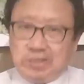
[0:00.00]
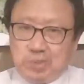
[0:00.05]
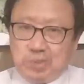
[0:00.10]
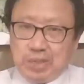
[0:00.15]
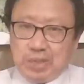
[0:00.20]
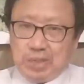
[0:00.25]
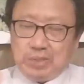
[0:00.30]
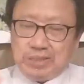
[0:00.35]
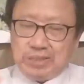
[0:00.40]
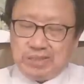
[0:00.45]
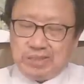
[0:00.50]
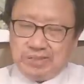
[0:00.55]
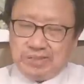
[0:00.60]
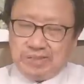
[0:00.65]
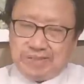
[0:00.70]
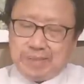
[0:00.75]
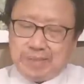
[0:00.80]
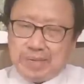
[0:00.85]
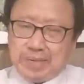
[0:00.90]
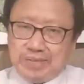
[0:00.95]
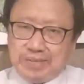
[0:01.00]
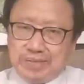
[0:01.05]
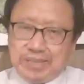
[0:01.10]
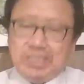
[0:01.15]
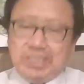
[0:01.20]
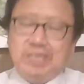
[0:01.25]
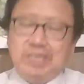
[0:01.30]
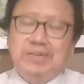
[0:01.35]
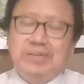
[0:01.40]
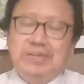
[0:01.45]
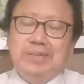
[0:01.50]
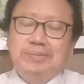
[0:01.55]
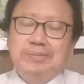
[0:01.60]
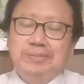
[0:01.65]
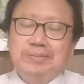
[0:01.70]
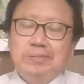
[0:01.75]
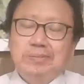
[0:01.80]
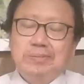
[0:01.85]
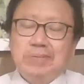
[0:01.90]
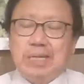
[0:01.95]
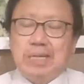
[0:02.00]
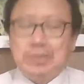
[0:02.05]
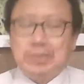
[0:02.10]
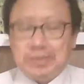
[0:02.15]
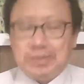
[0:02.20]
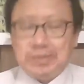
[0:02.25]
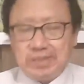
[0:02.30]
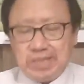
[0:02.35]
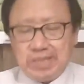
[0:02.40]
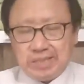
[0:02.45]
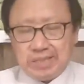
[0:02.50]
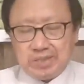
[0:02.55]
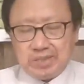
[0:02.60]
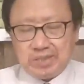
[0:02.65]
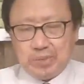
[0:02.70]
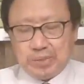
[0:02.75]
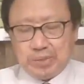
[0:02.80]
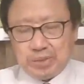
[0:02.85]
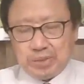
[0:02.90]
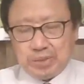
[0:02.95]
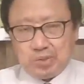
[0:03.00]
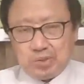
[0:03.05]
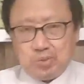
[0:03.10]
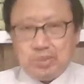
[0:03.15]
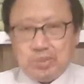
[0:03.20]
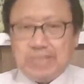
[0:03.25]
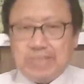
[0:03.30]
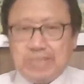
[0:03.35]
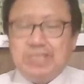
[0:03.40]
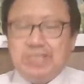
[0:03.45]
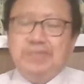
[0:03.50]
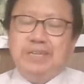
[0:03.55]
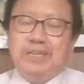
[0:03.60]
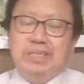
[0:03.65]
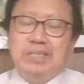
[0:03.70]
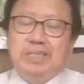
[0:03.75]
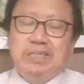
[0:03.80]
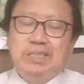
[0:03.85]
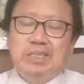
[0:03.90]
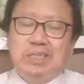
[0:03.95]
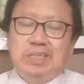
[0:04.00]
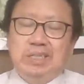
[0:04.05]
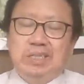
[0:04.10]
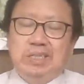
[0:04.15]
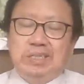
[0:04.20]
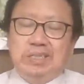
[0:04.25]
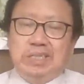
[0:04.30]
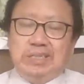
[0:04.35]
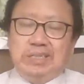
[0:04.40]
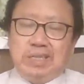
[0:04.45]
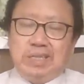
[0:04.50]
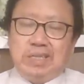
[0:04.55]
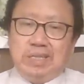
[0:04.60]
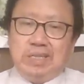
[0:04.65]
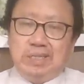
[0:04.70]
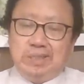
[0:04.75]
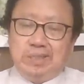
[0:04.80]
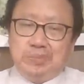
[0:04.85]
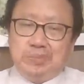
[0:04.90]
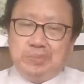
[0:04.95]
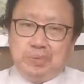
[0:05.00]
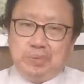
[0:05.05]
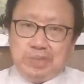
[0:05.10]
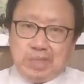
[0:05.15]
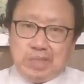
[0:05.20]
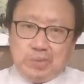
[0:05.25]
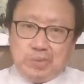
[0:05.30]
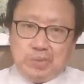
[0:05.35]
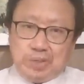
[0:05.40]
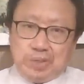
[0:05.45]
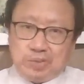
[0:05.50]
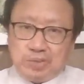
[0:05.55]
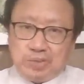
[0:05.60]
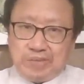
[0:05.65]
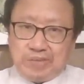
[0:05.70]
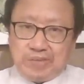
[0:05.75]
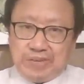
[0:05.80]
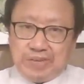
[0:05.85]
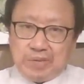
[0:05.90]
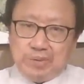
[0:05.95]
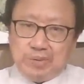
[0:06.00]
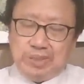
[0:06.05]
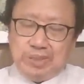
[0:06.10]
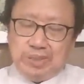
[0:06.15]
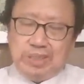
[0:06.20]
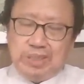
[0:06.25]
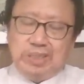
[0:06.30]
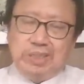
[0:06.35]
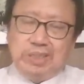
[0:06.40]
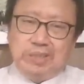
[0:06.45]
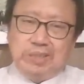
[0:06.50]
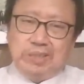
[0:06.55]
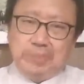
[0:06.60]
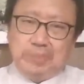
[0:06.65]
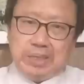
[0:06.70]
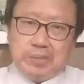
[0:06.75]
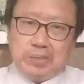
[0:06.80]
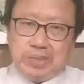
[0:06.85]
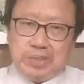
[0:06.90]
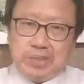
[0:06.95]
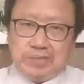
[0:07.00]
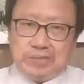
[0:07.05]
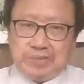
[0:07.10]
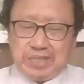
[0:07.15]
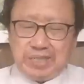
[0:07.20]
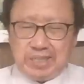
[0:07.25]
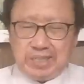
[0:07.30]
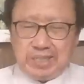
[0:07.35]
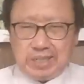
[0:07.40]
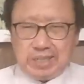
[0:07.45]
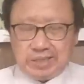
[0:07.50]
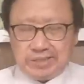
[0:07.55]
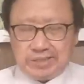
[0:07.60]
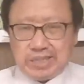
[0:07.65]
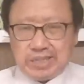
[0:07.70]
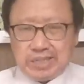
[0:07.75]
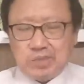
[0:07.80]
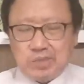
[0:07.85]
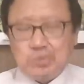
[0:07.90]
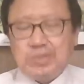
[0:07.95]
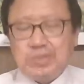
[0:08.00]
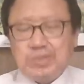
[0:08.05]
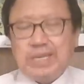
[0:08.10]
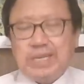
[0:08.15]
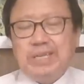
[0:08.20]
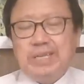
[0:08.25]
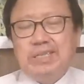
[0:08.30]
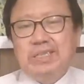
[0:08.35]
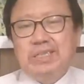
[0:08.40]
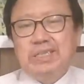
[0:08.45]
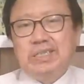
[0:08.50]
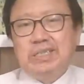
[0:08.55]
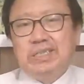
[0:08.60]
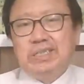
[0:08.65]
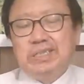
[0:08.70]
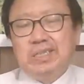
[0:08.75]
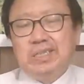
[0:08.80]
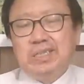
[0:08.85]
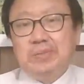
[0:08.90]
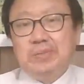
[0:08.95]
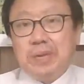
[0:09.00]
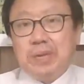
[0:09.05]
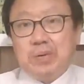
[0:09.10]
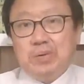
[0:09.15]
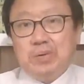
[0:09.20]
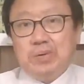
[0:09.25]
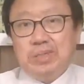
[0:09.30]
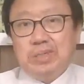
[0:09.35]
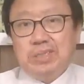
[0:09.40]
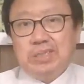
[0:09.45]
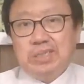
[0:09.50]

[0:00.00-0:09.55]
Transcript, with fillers: 宣传是反美反西方，但他们自己的子女却住在西方，像这个。普京的女儿住在法国，梅德韦杰夫的儿子呢住在美国，